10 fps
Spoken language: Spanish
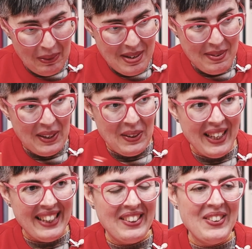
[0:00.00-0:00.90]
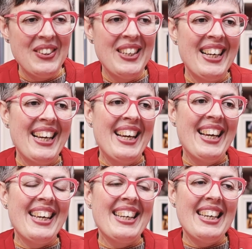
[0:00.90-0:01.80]
Twisby concreto
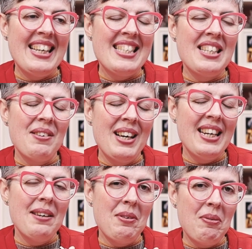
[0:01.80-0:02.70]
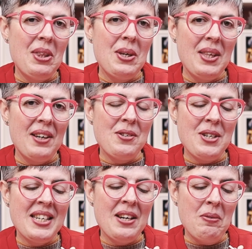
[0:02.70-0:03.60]
que se va a ir a mi vídeo de
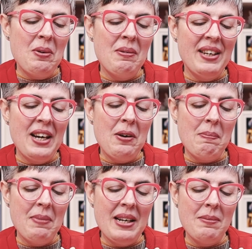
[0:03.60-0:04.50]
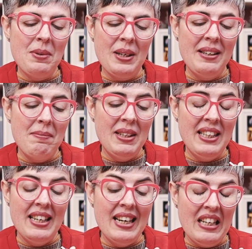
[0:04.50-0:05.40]
cosas que no volvería a comprar porque me
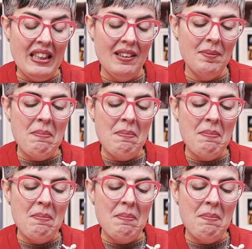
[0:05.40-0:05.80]
tiene harta.